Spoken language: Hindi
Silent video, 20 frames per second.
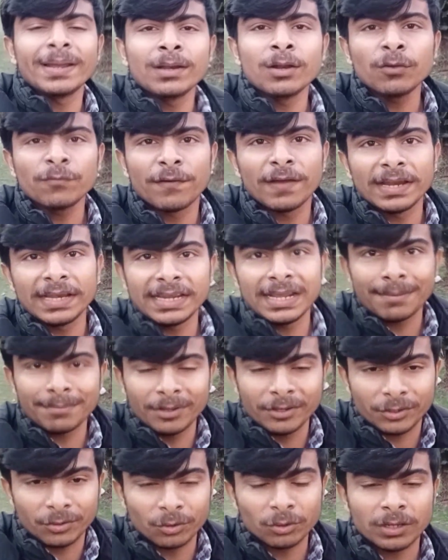भाई लोग फाइनली
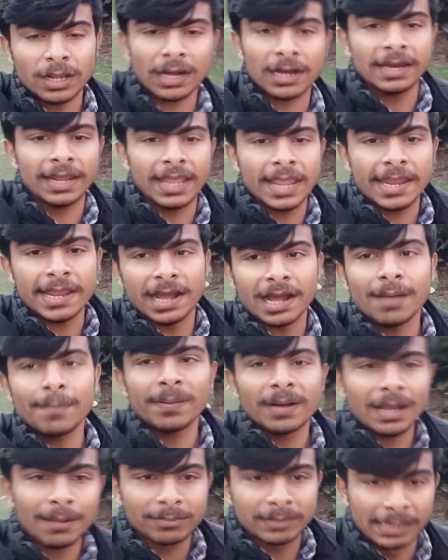हमने शूट कर लिए यहाँ
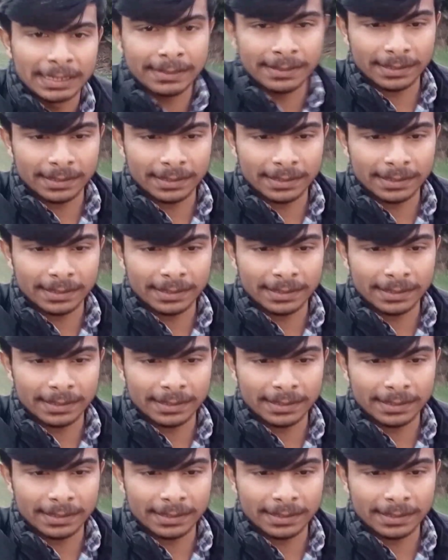पर आप देख